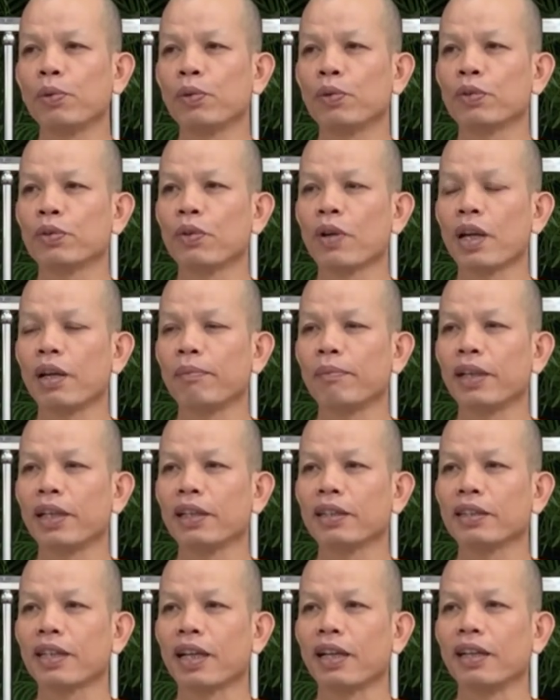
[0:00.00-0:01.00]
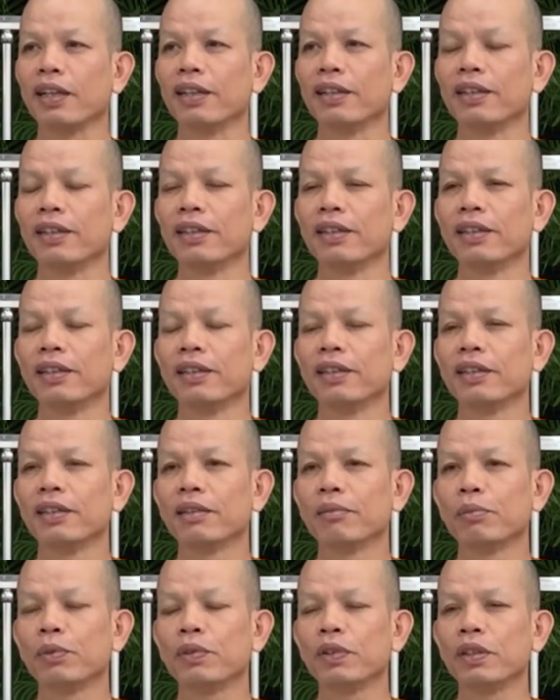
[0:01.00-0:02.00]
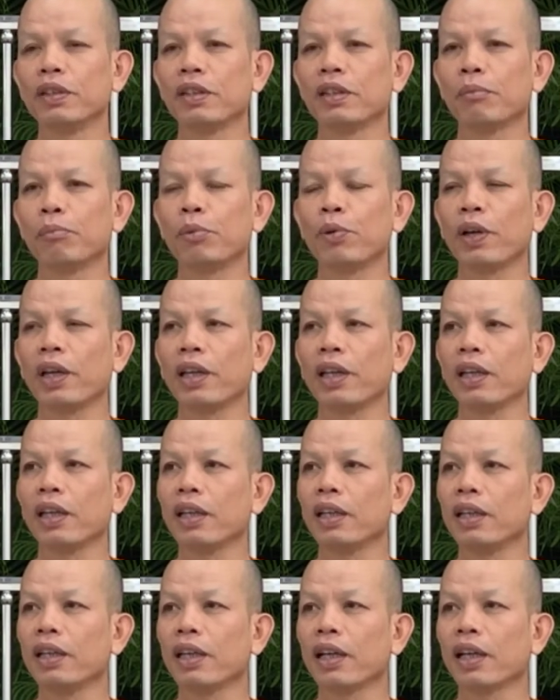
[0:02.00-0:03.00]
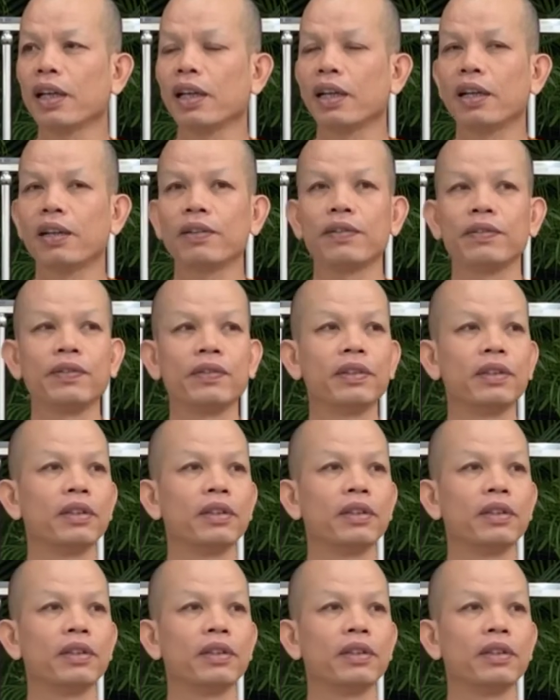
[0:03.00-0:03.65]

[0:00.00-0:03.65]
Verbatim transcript: ปลูกสวนไปยังฉันผู้หนึ่งกับป่วยเฮ็ดนี่อย่างแล้ว